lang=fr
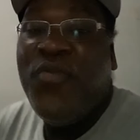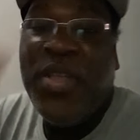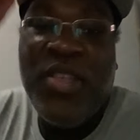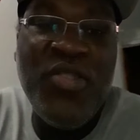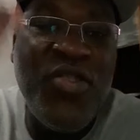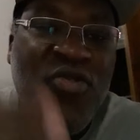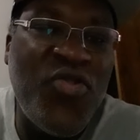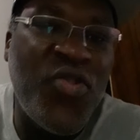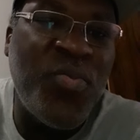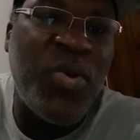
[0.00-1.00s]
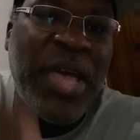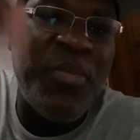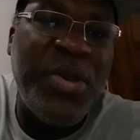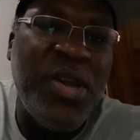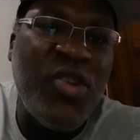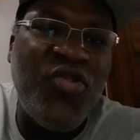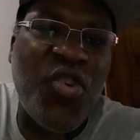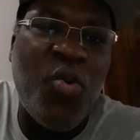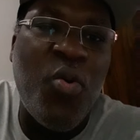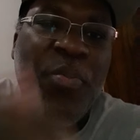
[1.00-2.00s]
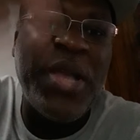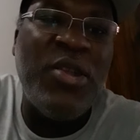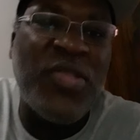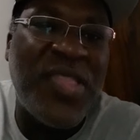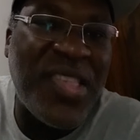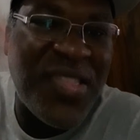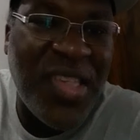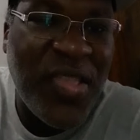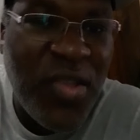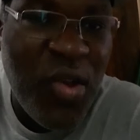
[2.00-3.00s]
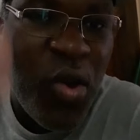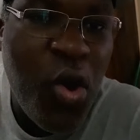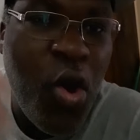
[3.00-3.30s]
vais te dire une chose, mon ami. J'ai compris le succès, c'est